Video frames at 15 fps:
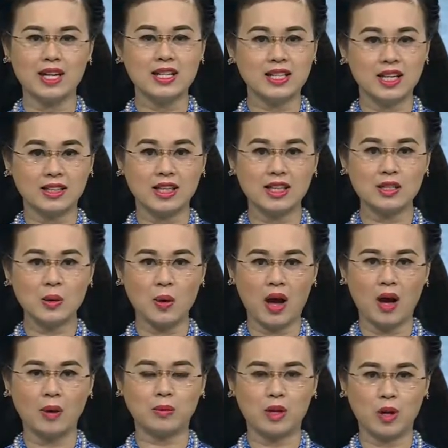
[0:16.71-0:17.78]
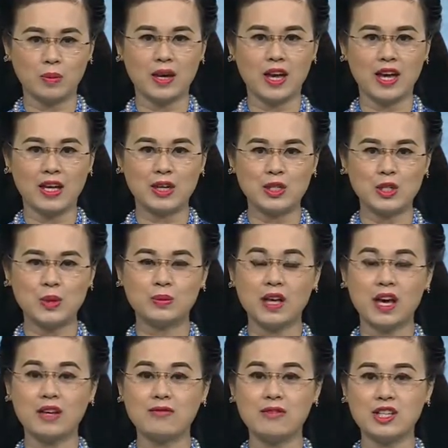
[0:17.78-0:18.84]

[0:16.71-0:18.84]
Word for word: Tri thức khoa học công nghệ chung tay vì